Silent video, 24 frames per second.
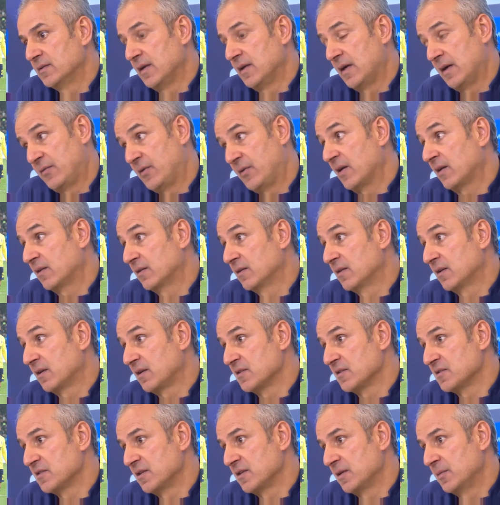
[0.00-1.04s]
daha farklı da
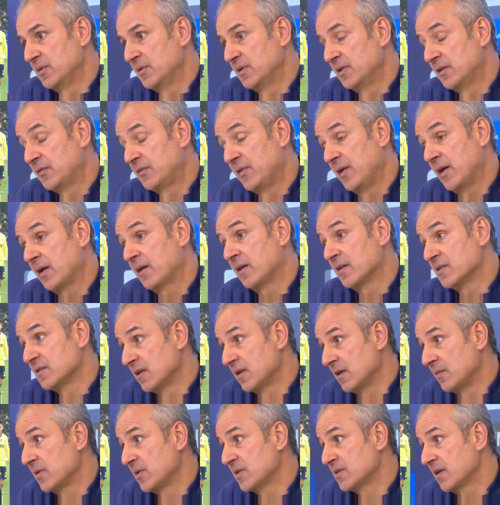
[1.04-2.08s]
kazanabilirdik. Veya
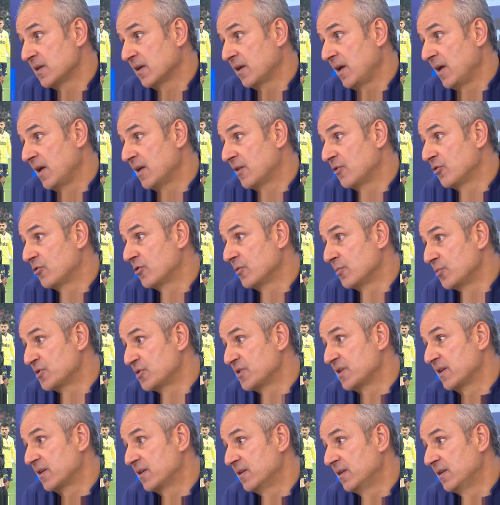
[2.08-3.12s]
kazanamasak en kötü
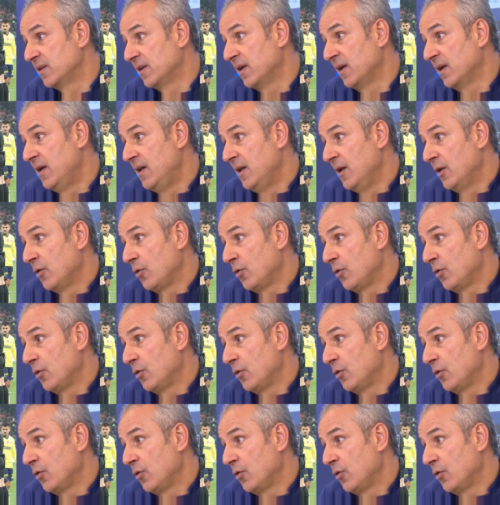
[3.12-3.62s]
bu şekilde